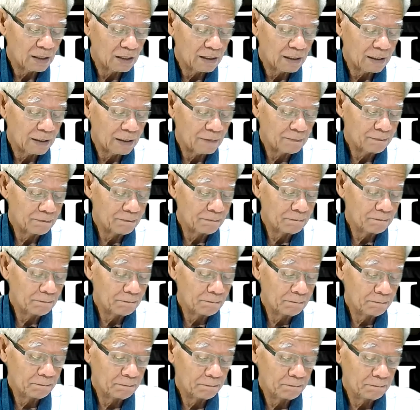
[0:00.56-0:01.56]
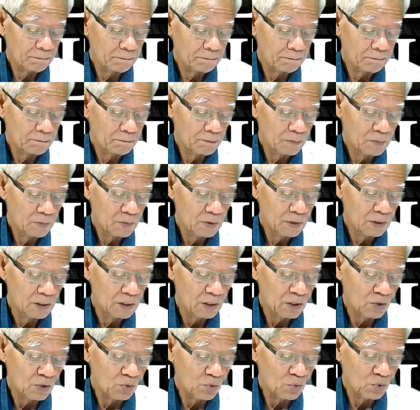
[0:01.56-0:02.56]

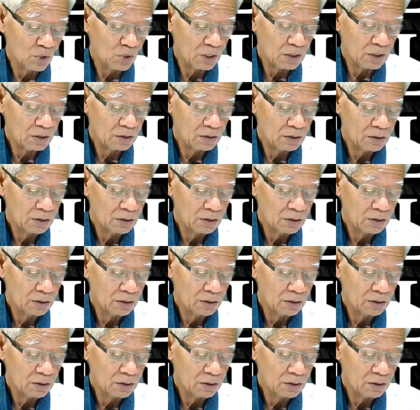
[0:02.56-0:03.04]
น้ำ หลวง